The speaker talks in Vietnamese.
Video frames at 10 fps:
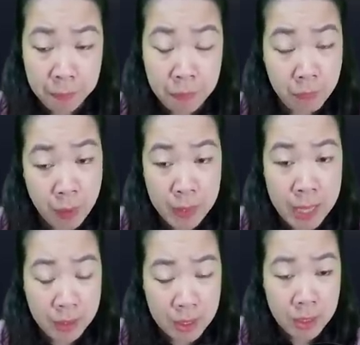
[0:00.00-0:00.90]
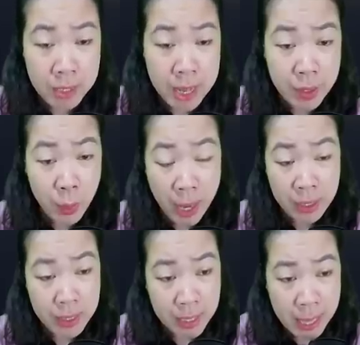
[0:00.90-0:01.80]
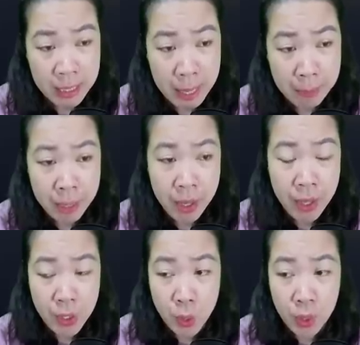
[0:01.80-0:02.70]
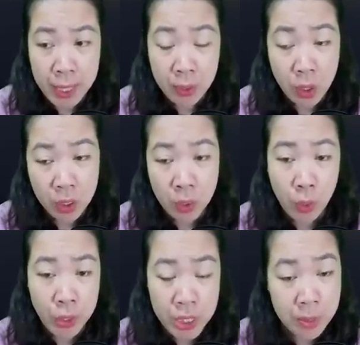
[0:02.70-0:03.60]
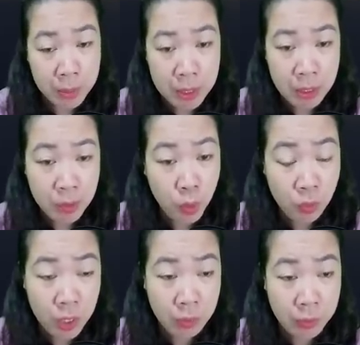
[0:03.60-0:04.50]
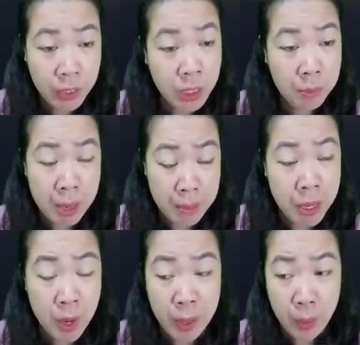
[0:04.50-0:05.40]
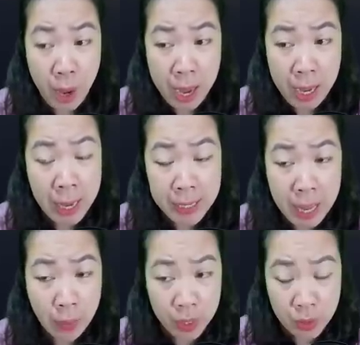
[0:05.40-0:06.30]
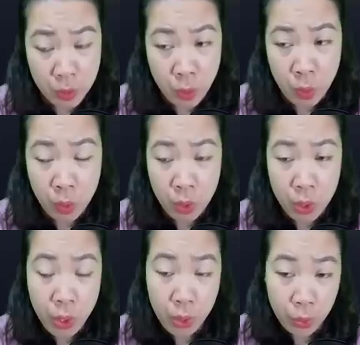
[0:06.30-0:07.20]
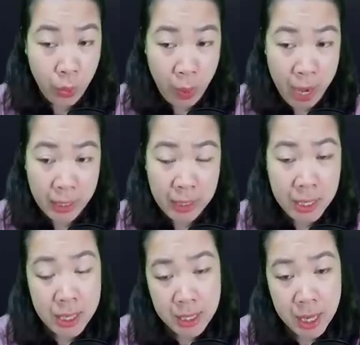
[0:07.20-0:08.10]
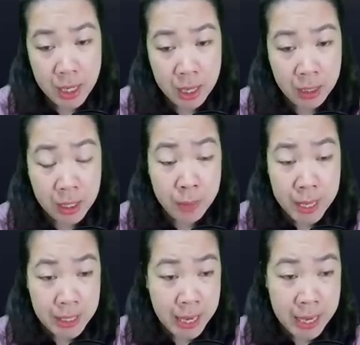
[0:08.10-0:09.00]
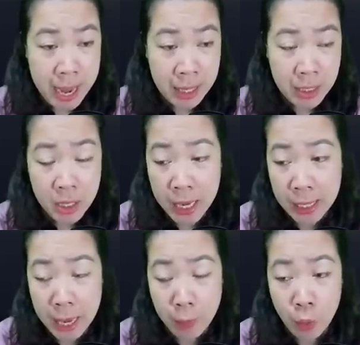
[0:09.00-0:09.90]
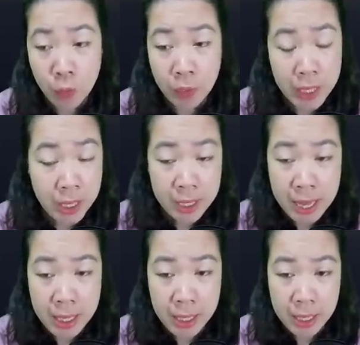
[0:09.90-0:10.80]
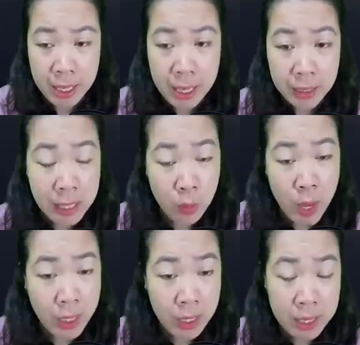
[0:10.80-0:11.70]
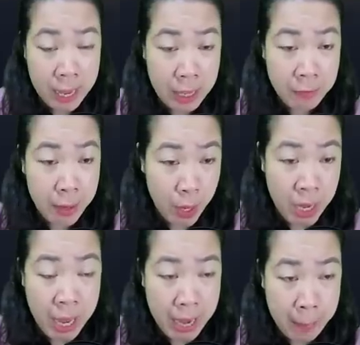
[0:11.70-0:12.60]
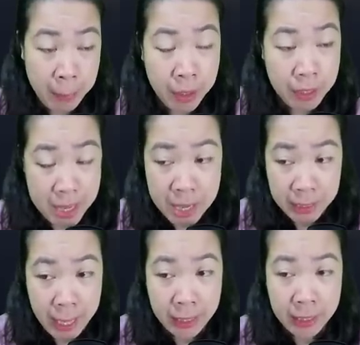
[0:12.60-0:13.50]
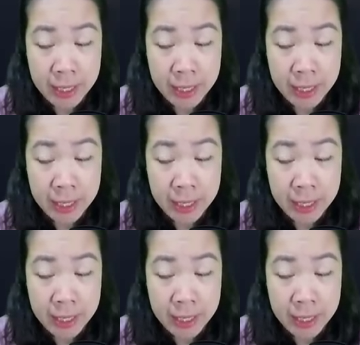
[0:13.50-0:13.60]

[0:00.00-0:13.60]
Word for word: Vào tháng tư đến khoảng giữa tháng năm, du khách có cơ hội chiêm ngưỡng khu vườn với hơn bảy mươi loài hoa anh đào nở rộ. Tô Noãn nhất thời như bị say nắng trước cảnh đẹp hùng vĩ nơi đây. Cảnh quang nơi này phải nói là đẹp hơn tiên cảnh.